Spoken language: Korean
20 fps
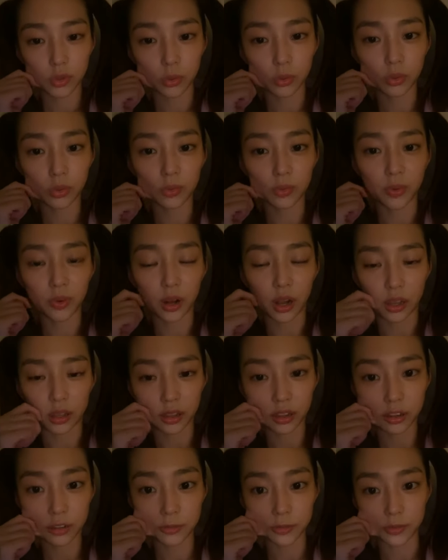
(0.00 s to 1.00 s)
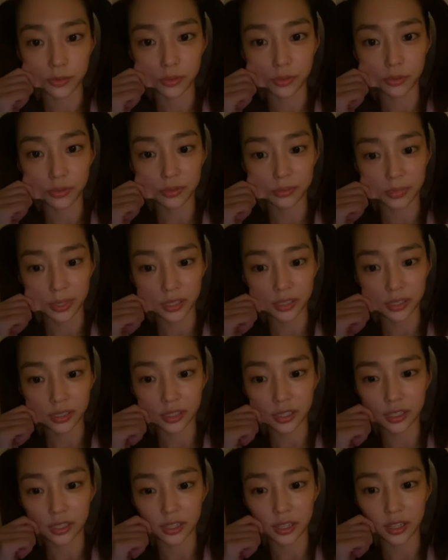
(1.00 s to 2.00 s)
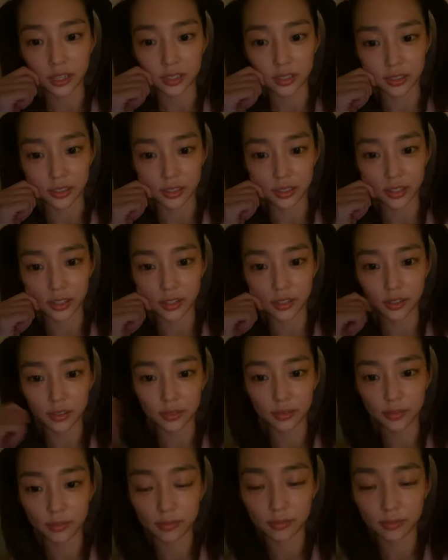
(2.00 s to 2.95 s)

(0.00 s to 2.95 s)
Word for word: 저 오늘 뭘 안 해가지고 마트 갔다 왔어요.